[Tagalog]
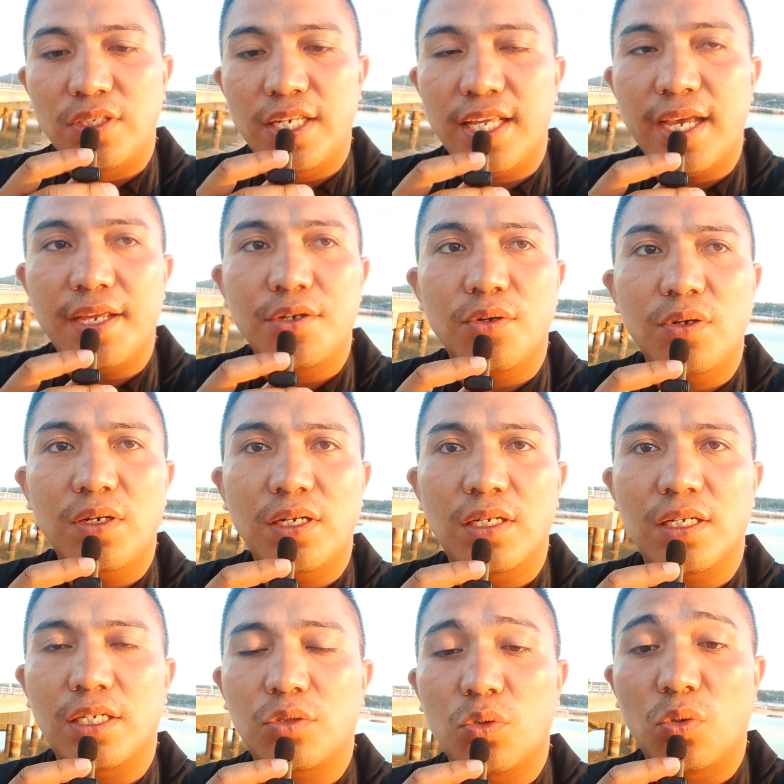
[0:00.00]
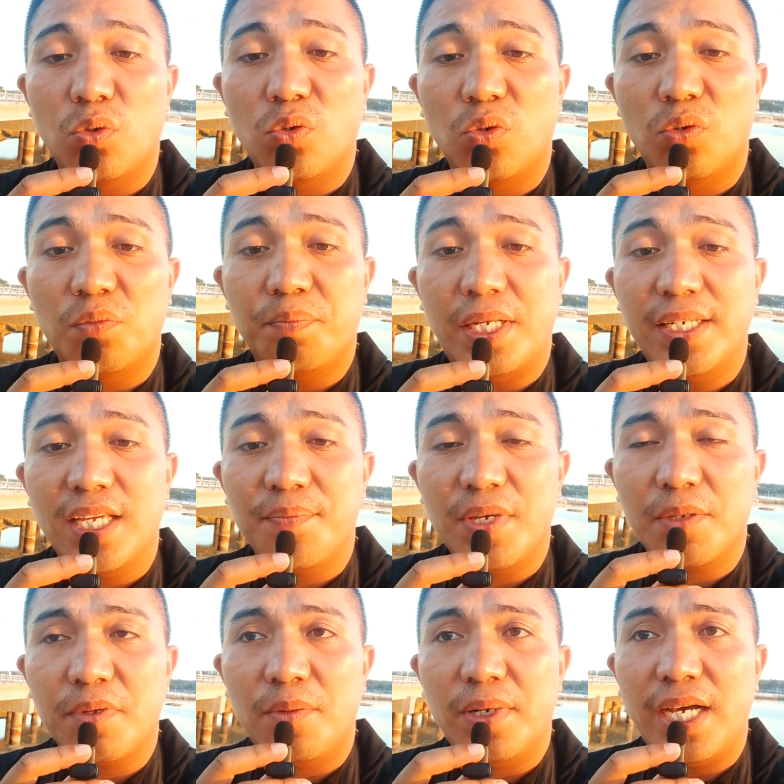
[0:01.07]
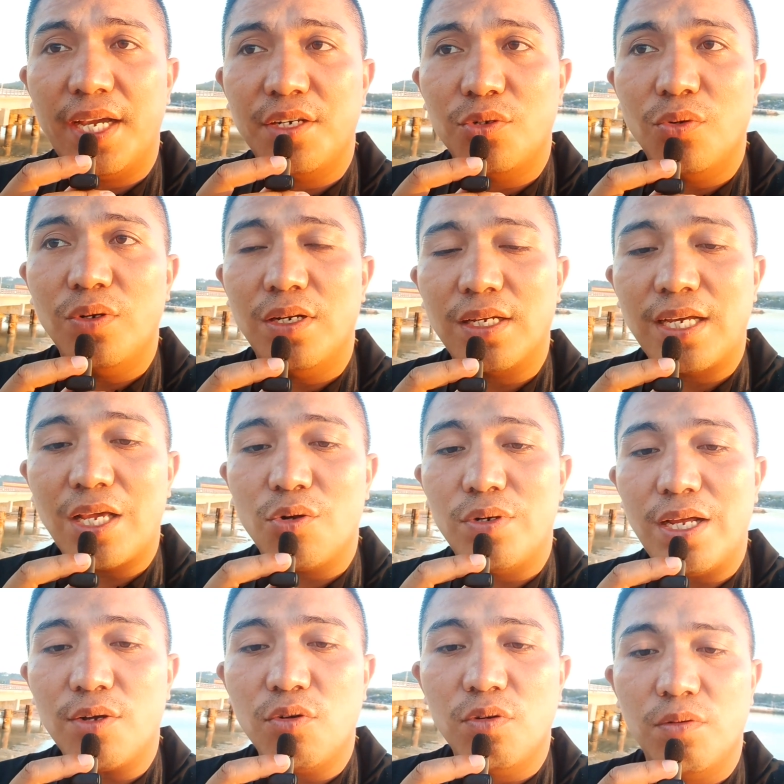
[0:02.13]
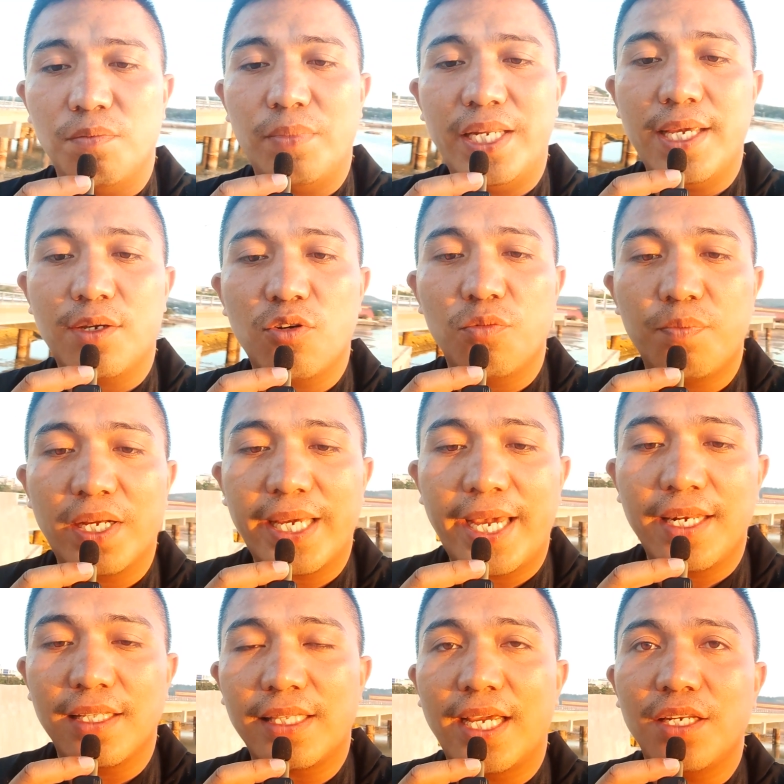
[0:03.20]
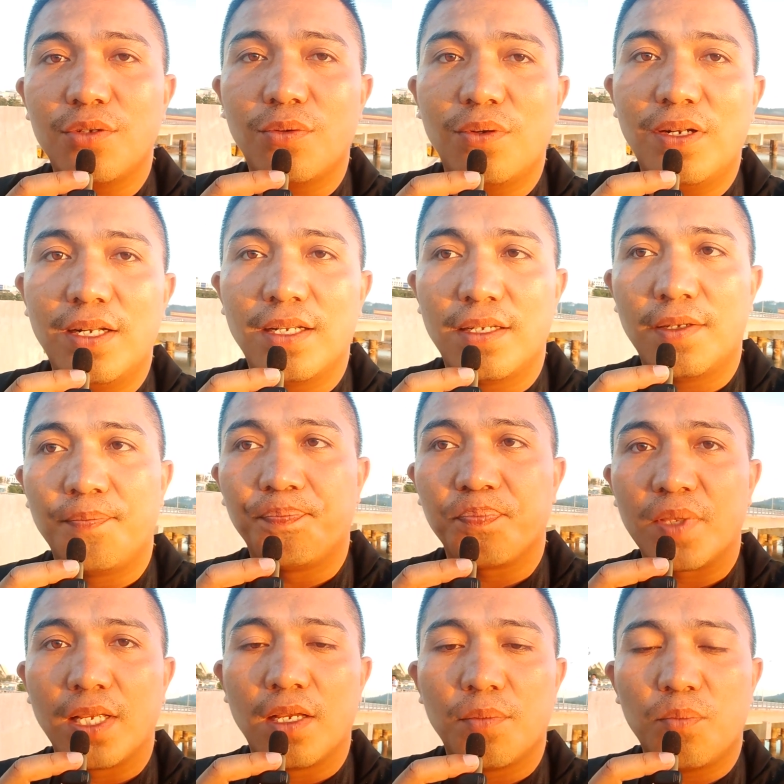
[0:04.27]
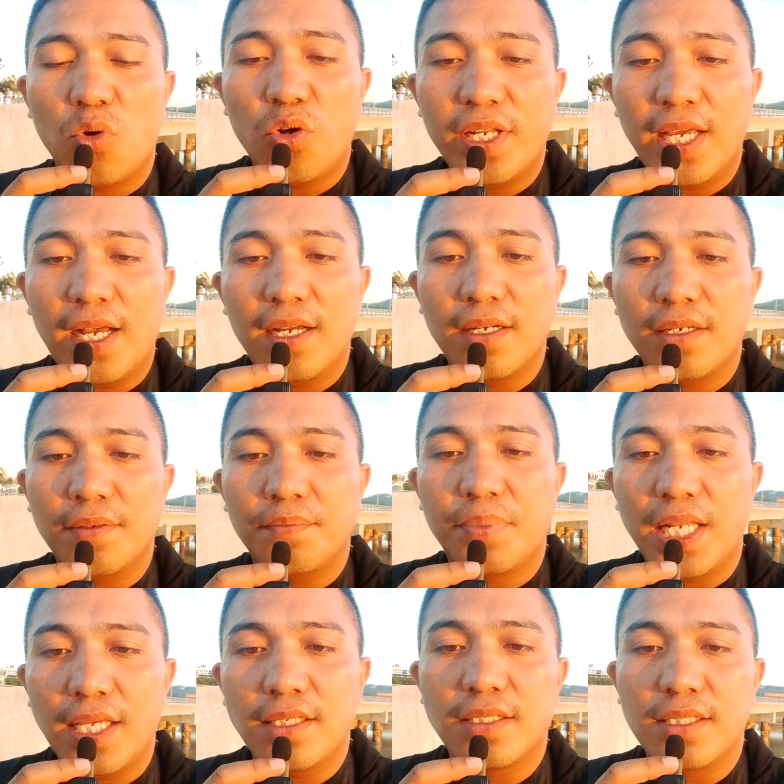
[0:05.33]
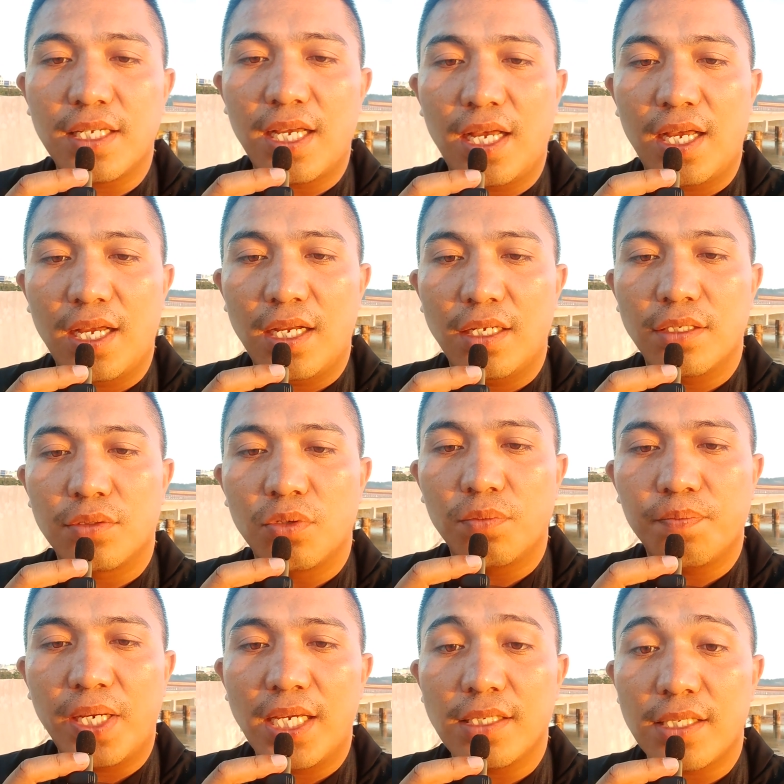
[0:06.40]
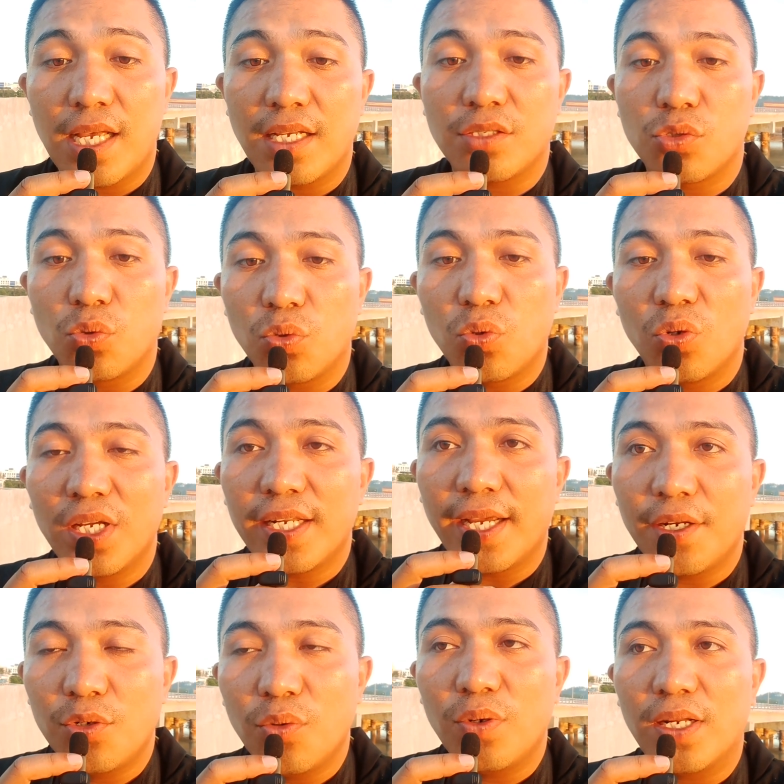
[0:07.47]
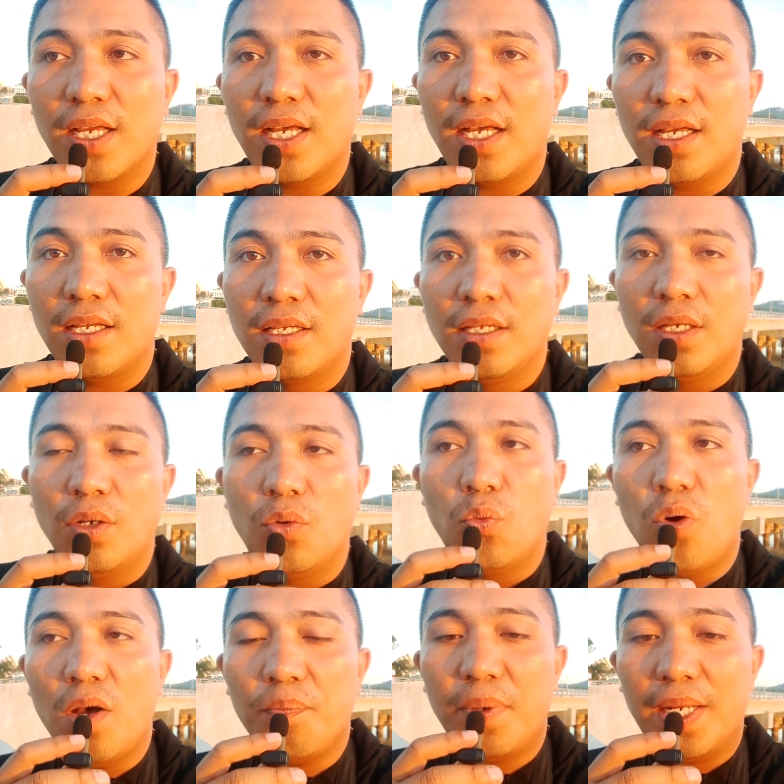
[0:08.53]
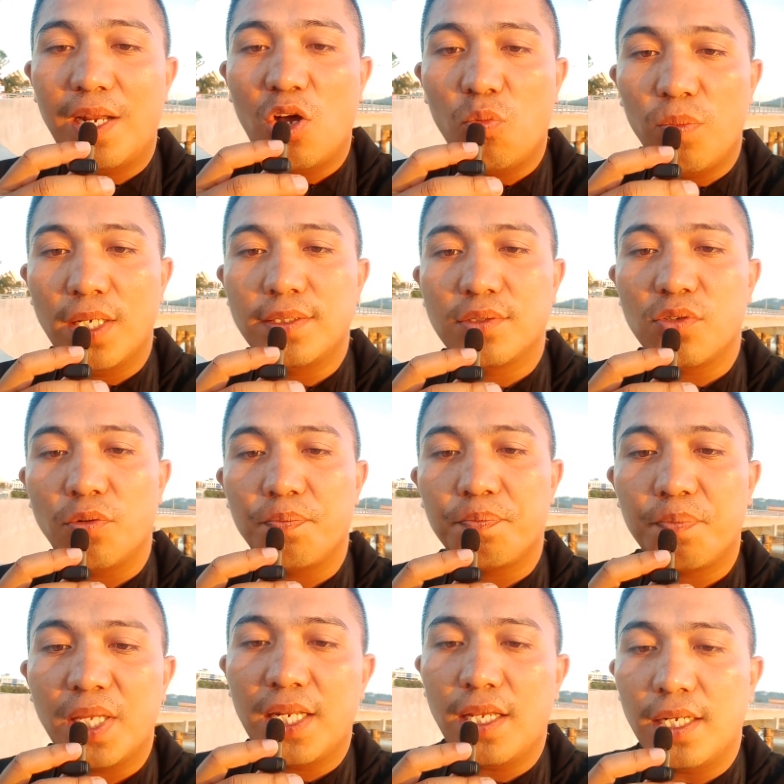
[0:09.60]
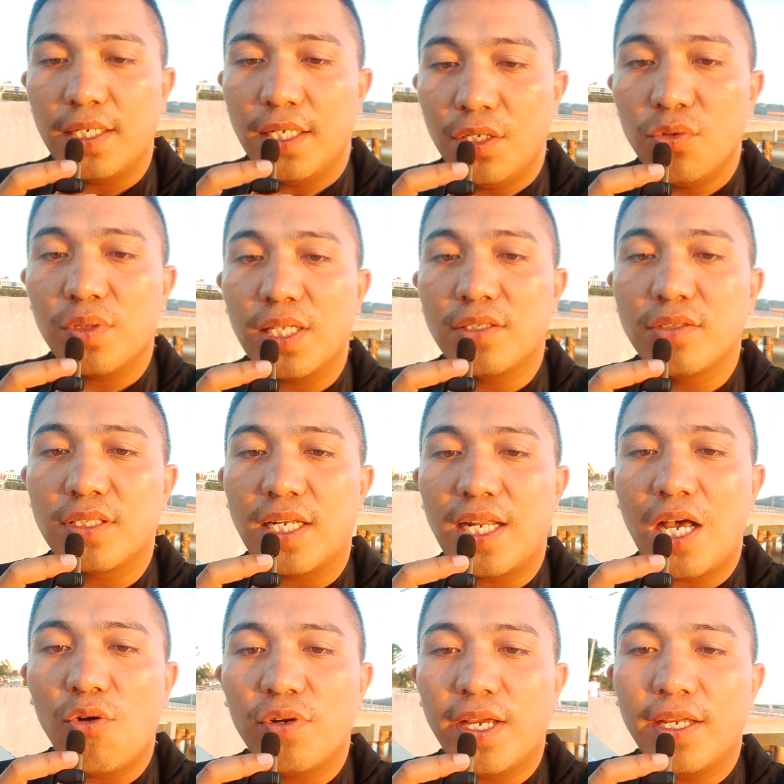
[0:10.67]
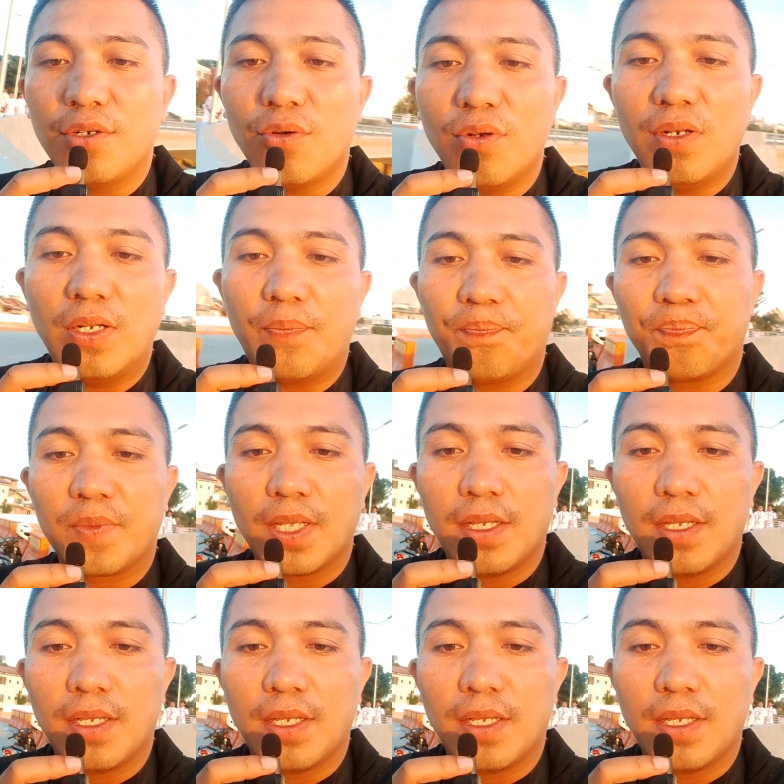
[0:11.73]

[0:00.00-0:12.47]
Dire idol, katong pandemic pa mga idol. Karon akong balikod pag-edit idol. mo ni ang breeds nga sumpay sa sungkulan idol nga wa pa na human. So pin, nindot na dyan tanawon idol